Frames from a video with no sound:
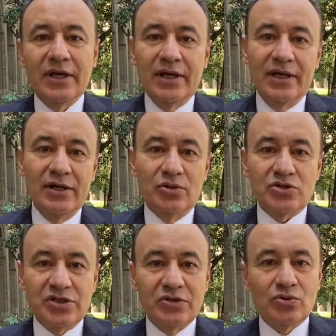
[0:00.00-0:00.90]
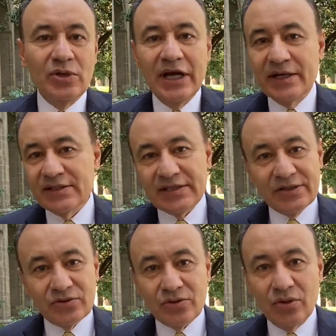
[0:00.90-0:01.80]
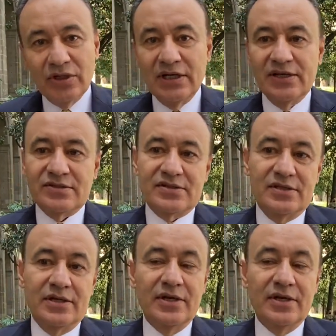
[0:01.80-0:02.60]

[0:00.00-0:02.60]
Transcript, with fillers: eh, los titulares de todas las eh,